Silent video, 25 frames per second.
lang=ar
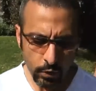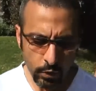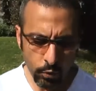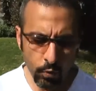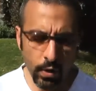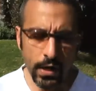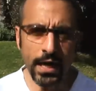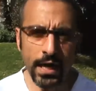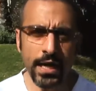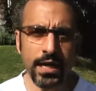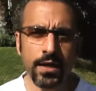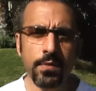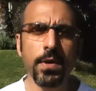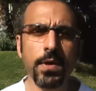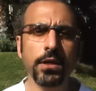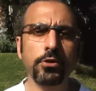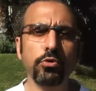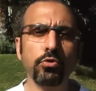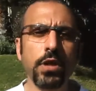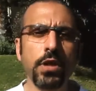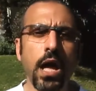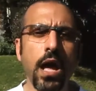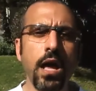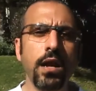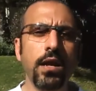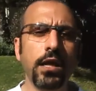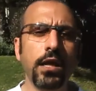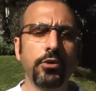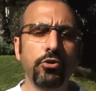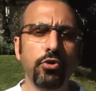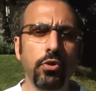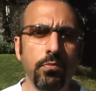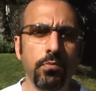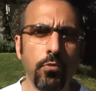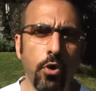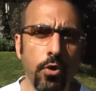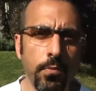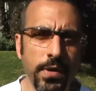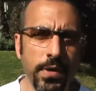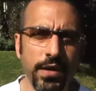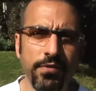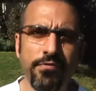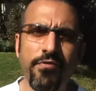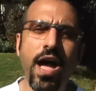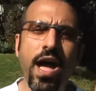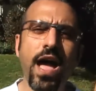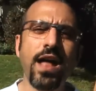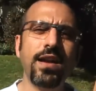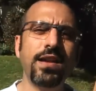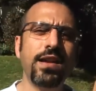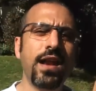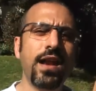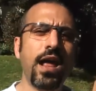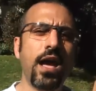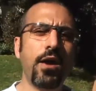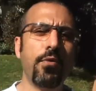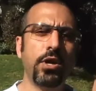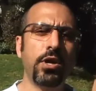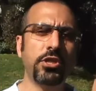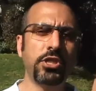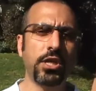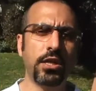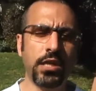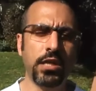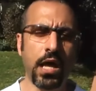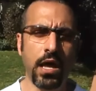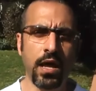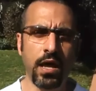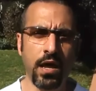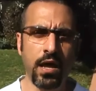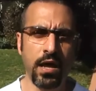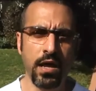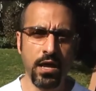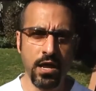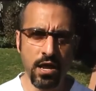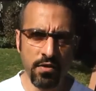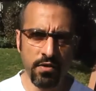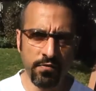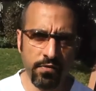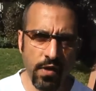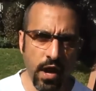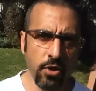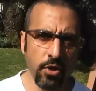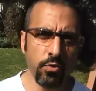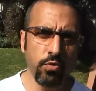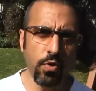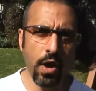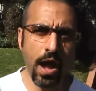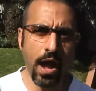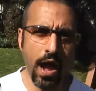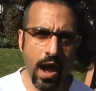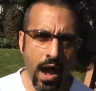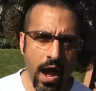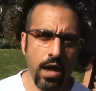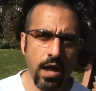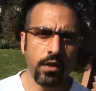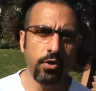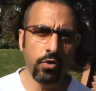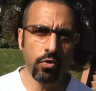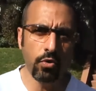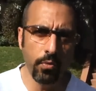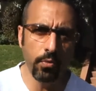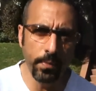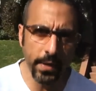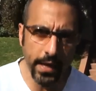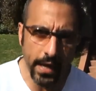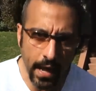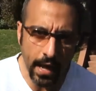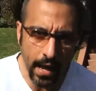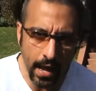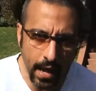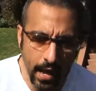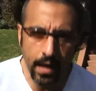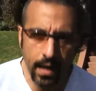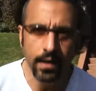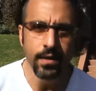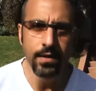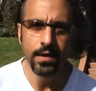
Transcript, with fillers: والحكمة ضالة المؤمن فأنا وجدها فهو أحق بها